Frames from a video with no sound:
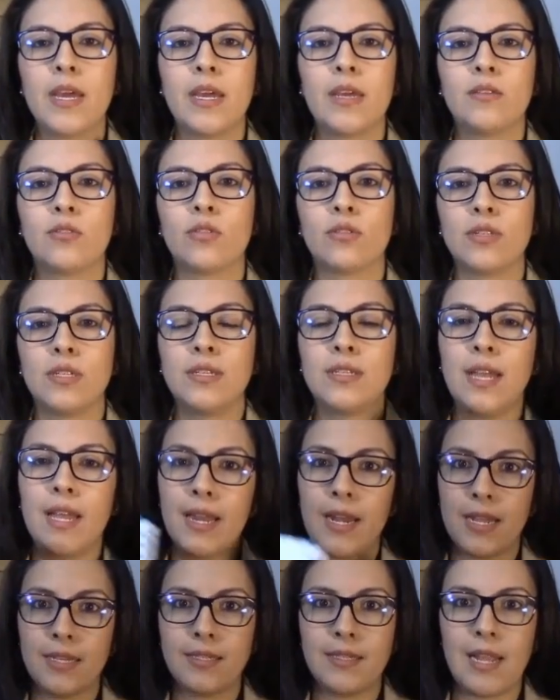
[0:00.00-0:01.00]
Entonces
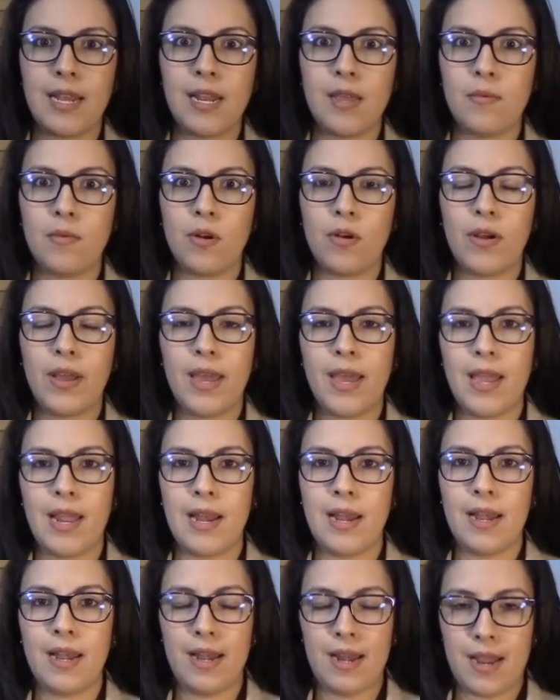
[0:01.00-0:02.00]
en este libro
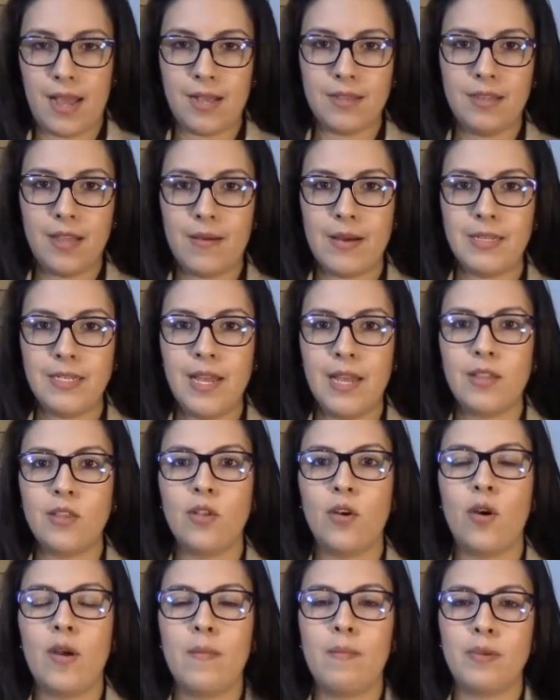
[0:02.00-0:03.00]
que él estaba
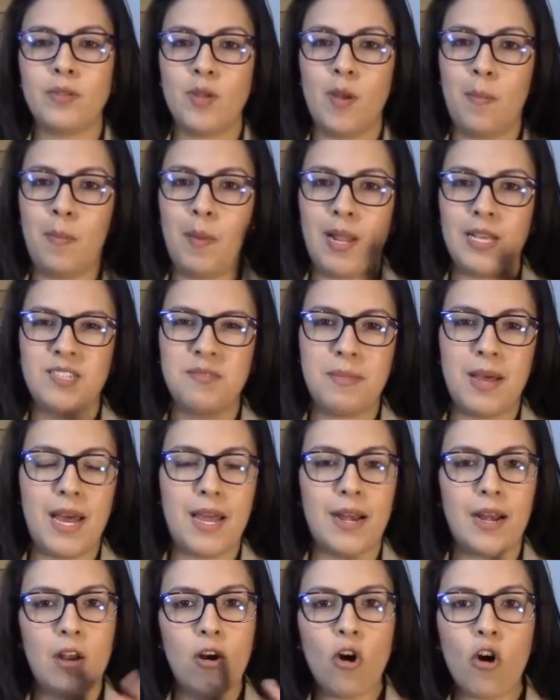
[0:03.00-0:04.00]
haciendo empezó a
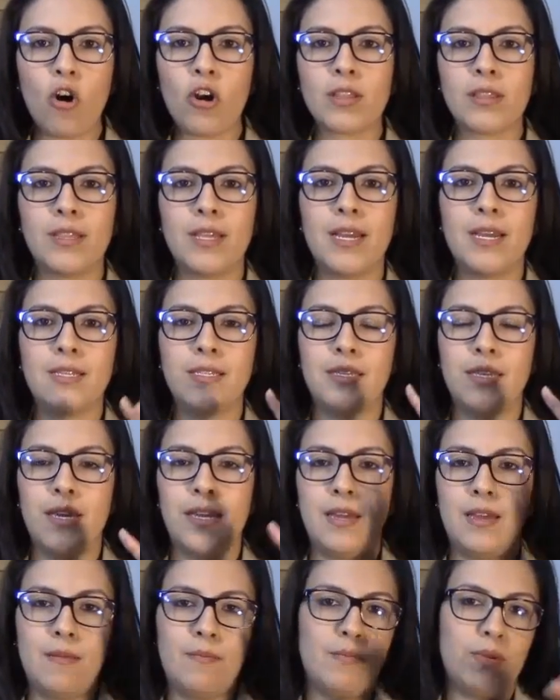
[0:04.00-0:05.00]
plasmar recortes
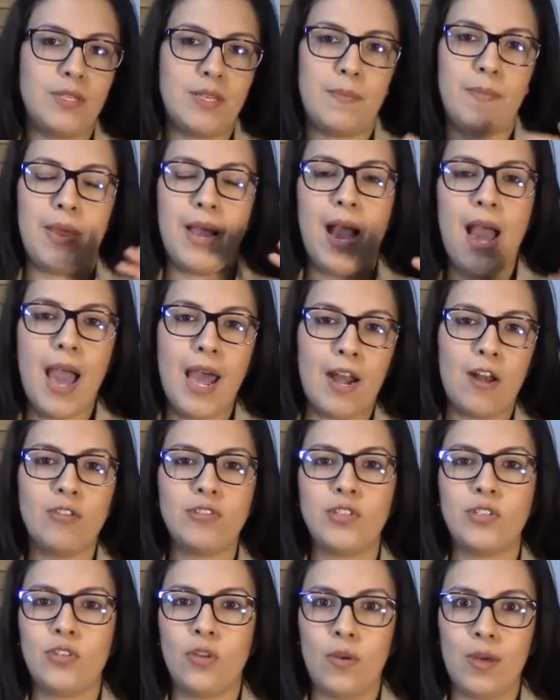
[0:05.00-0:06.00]
y pues a
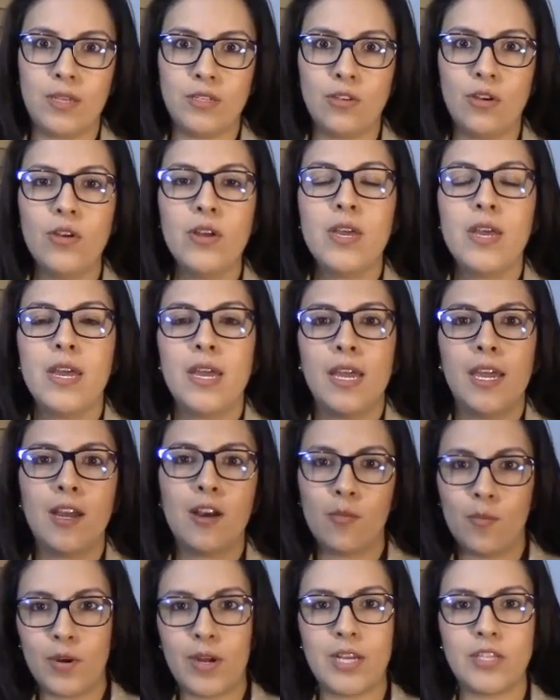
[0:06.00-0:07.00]
pegarlos y todo eso
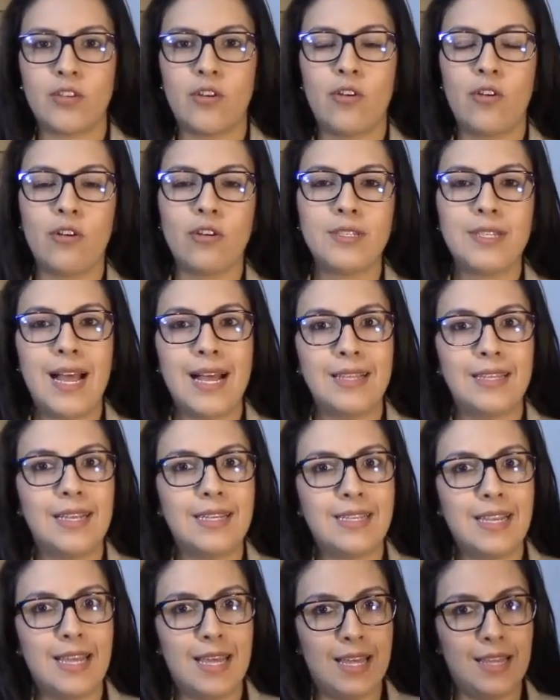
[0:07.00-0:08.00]
y como que son los
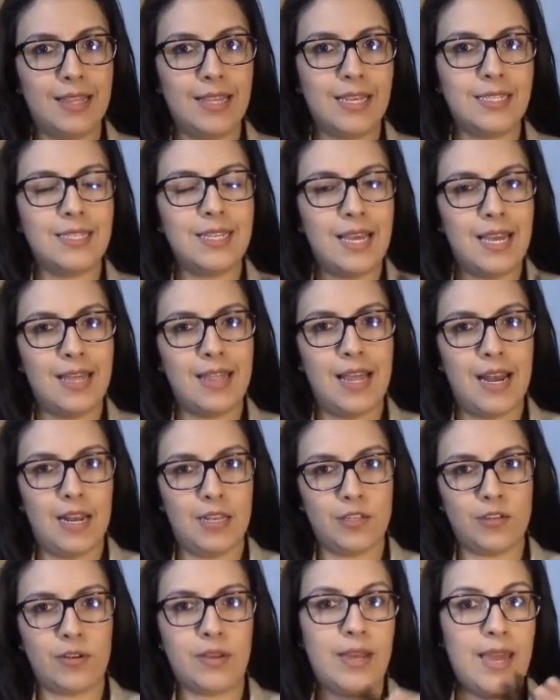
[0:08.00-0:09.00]
antecedentes eh, del,
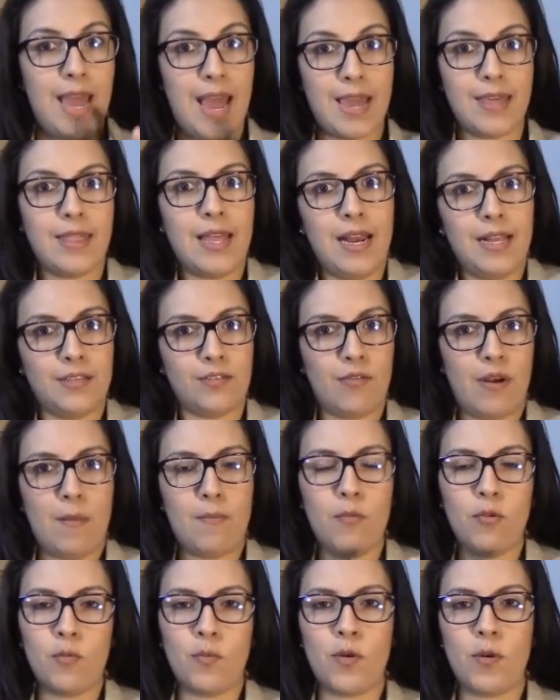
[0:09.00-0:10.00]
que hay del
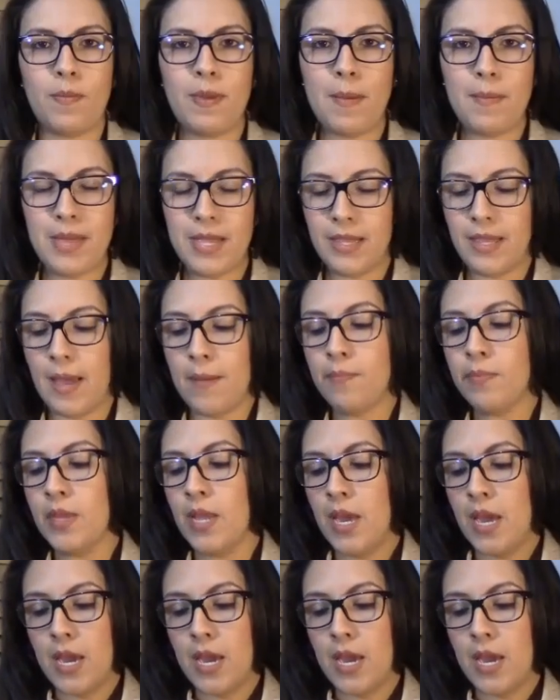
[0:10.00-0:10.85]
scrap propiamente.